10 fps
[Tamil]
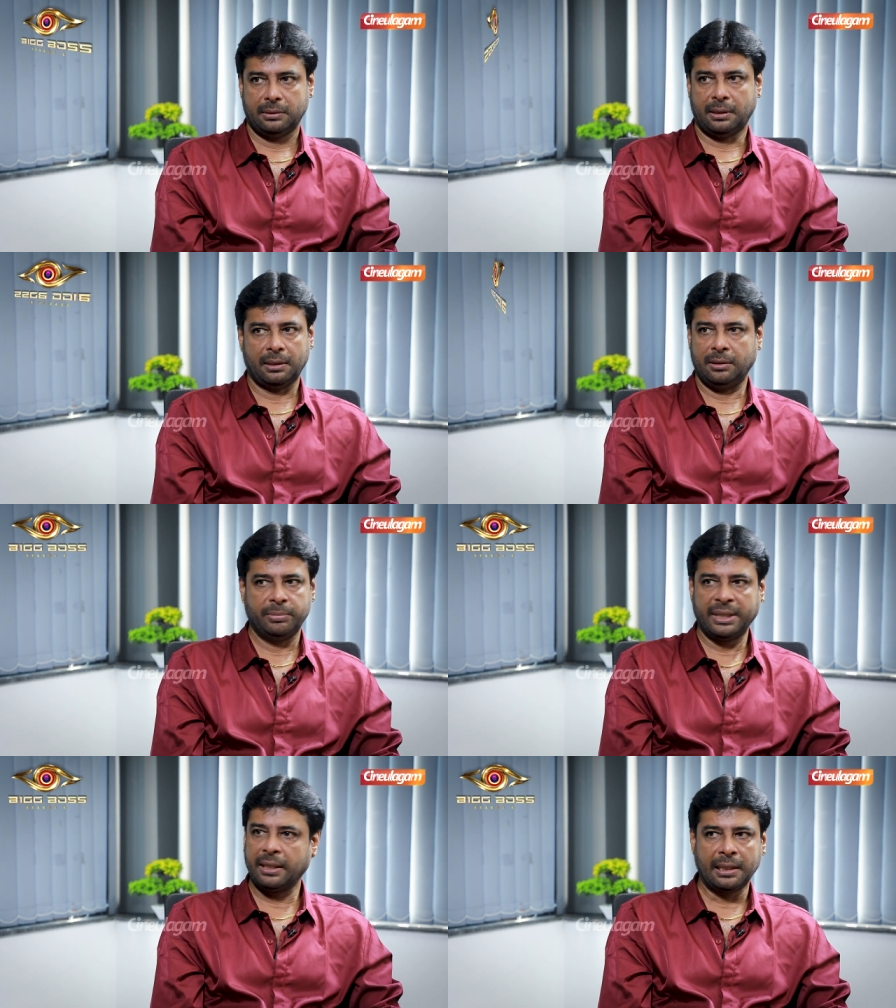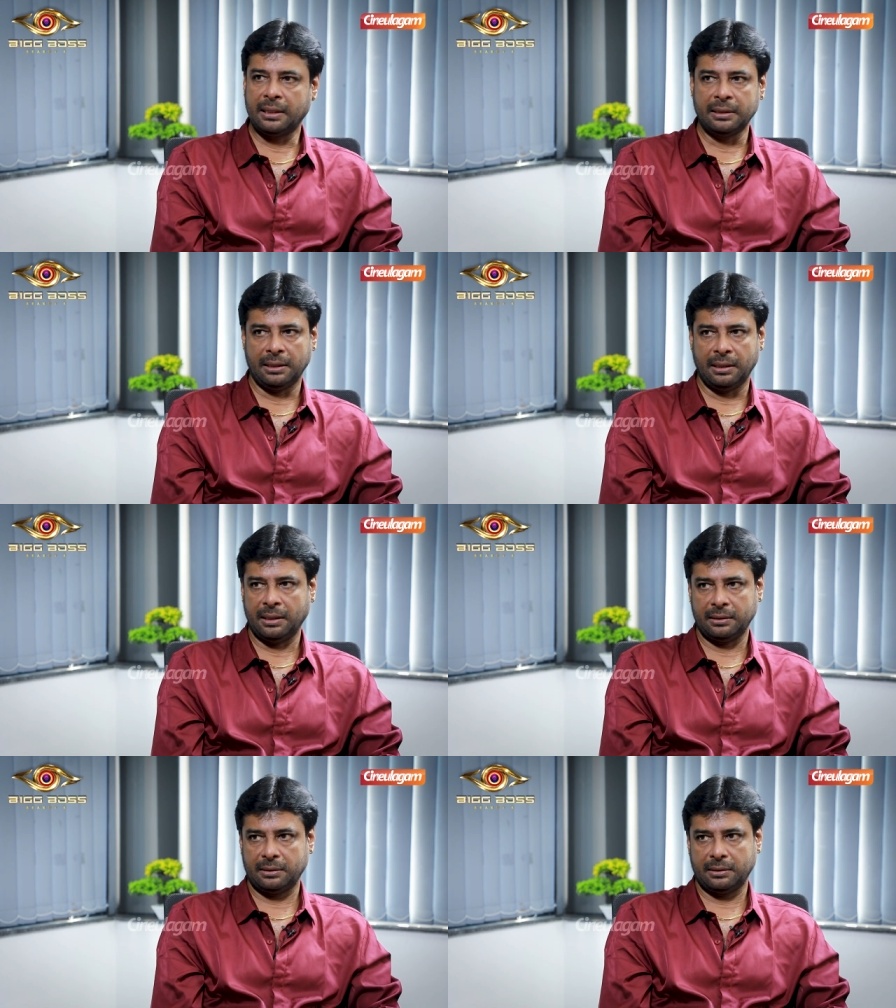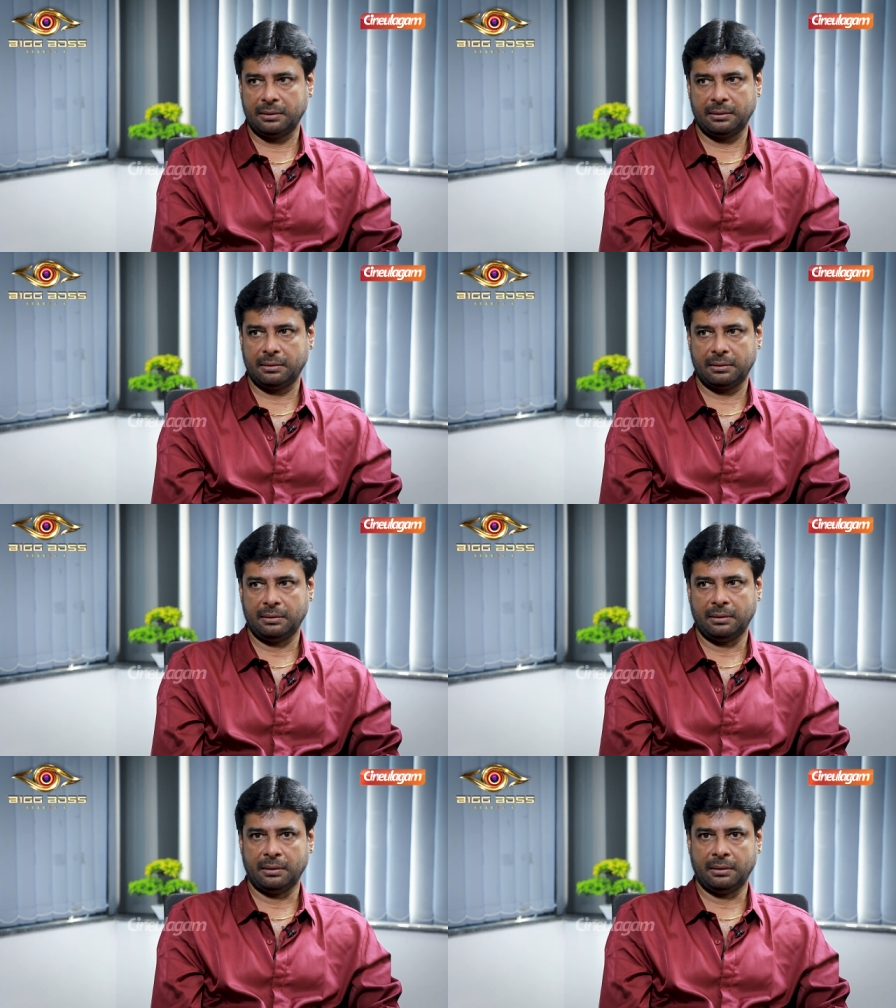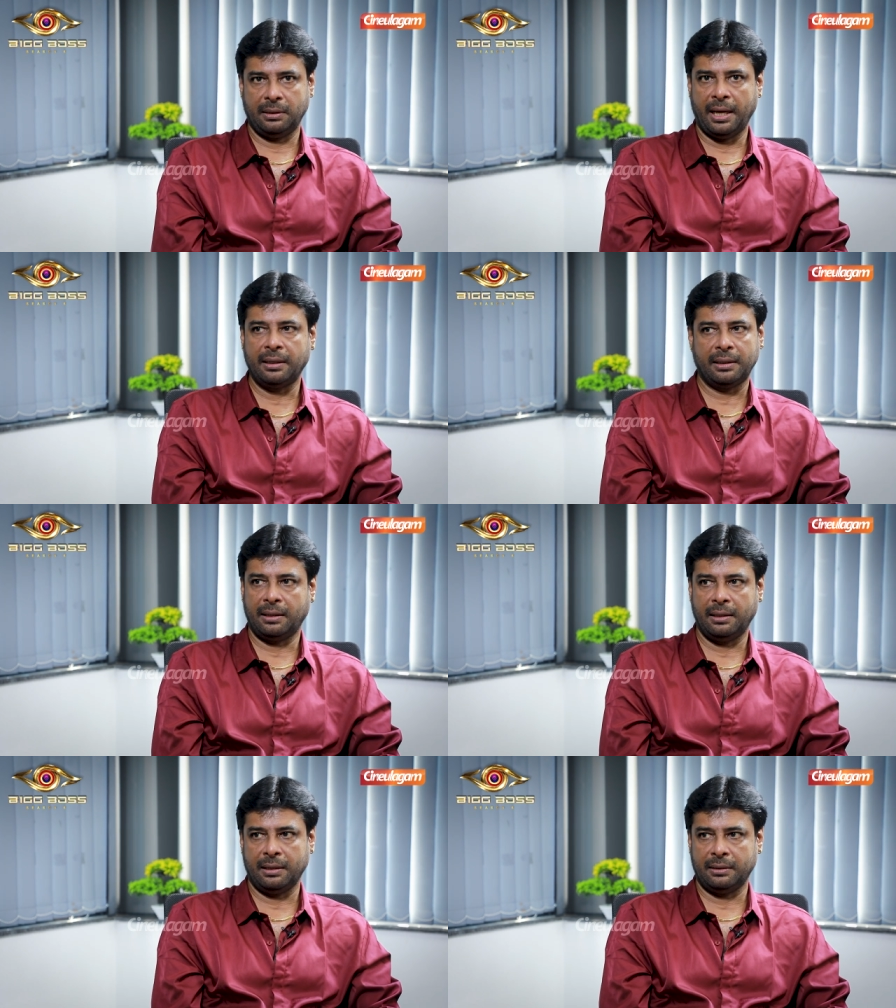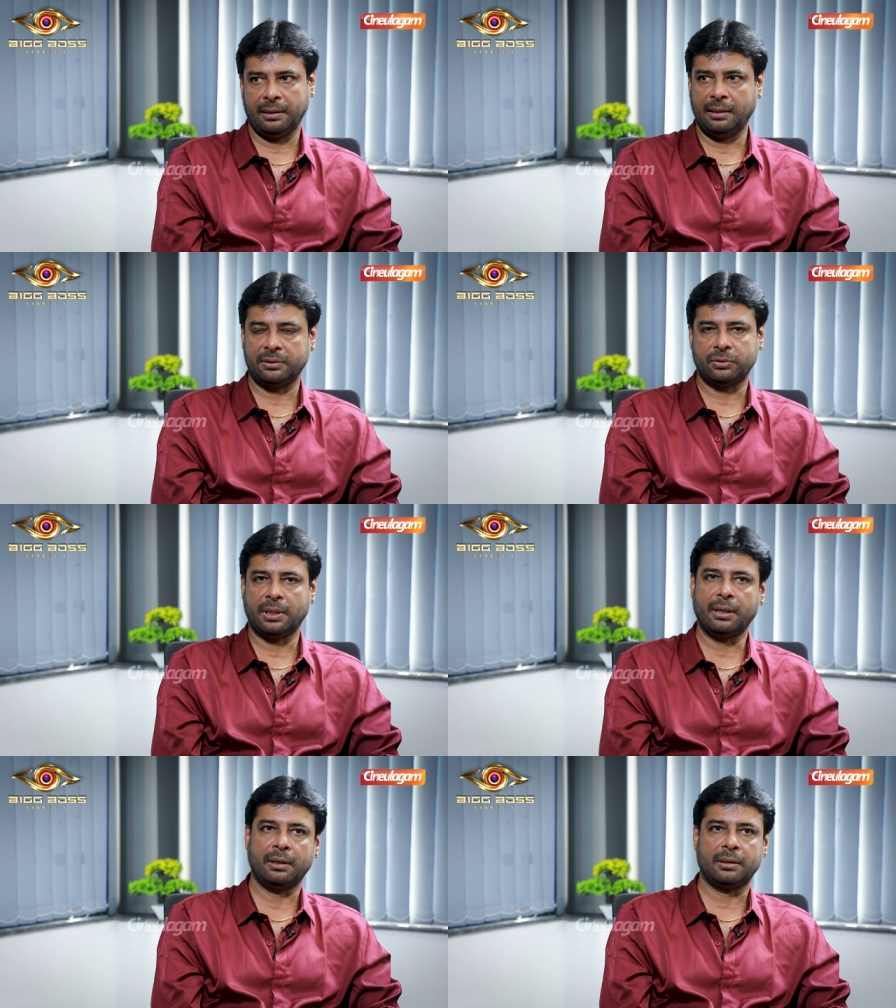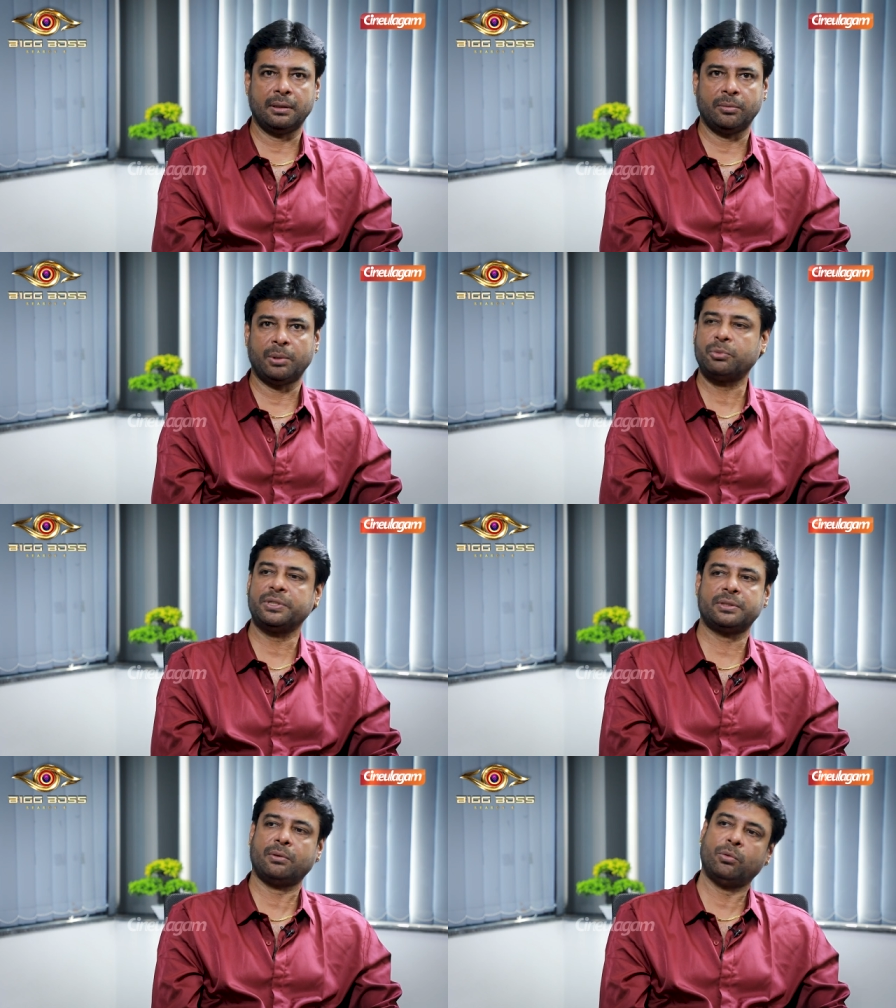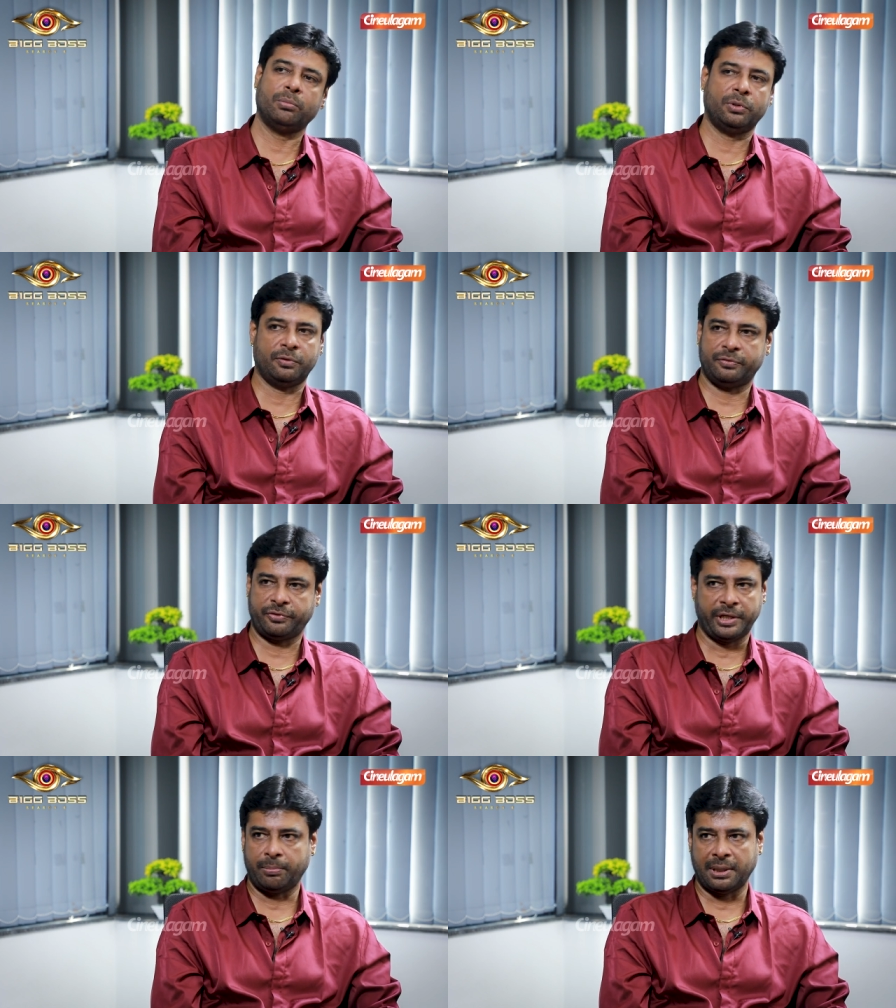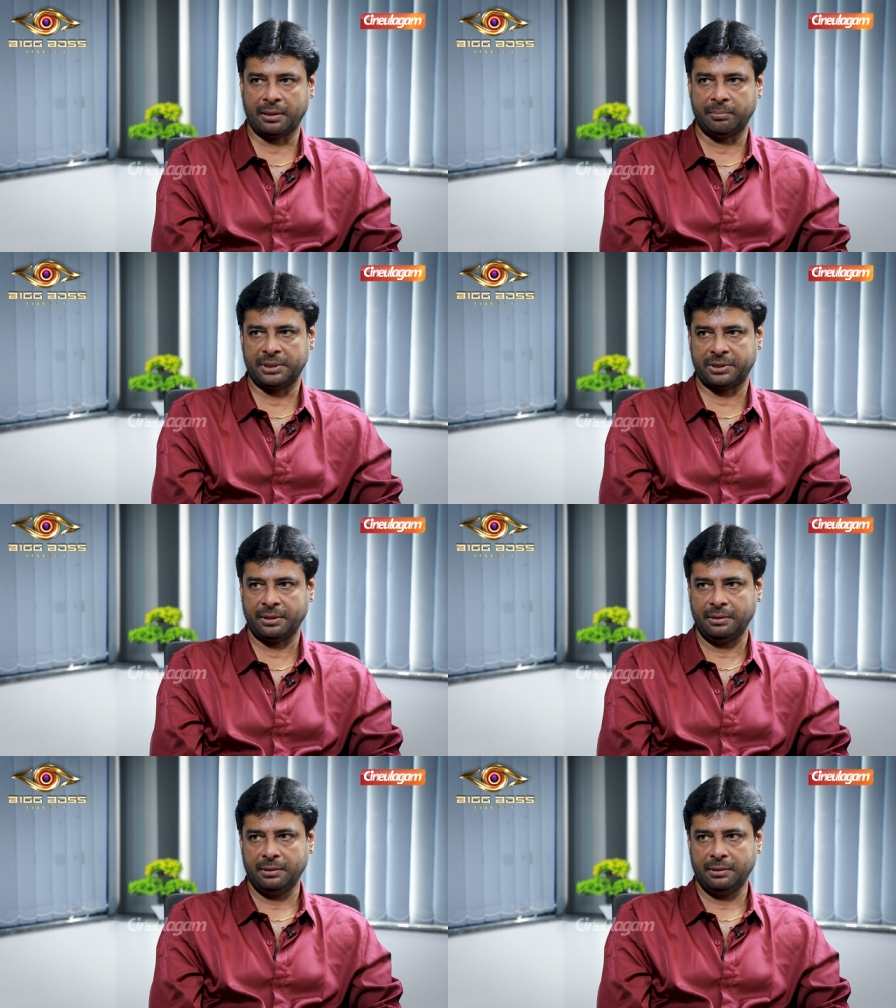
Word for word: ஏன்னா அது பிகினிங்லேருந்து இல்லை அது ஏன்னு தெரியல அது இல்லை ஸோ அதனால் எனக்கு மம்முட்டி சார் ரொம்ப ஃப்ரீயாக பழகிற மனுஷன்